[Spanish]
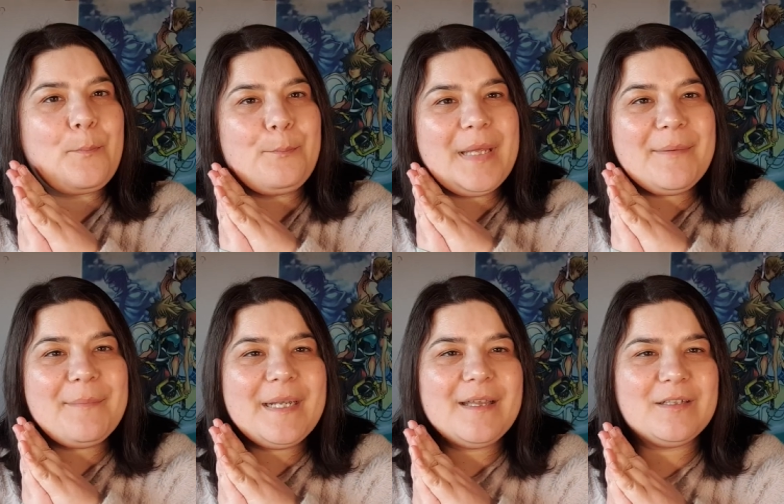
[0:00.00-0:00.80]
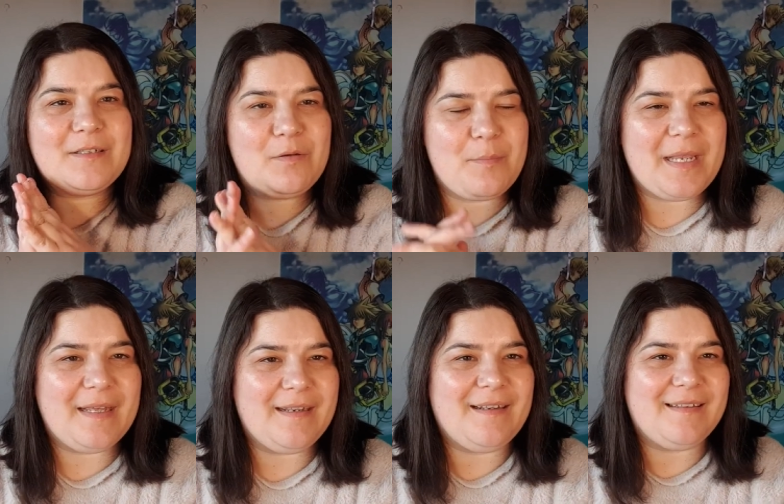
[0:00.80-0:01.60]
Bienvenidos de nuevo a mi
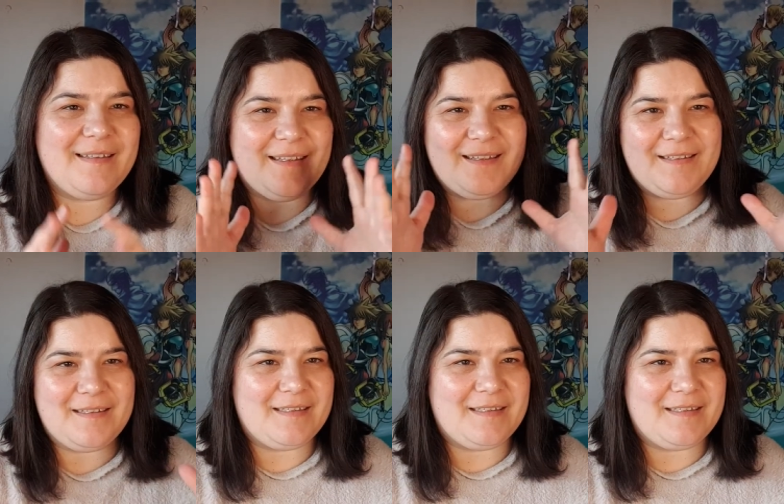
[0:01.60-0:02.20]
canal y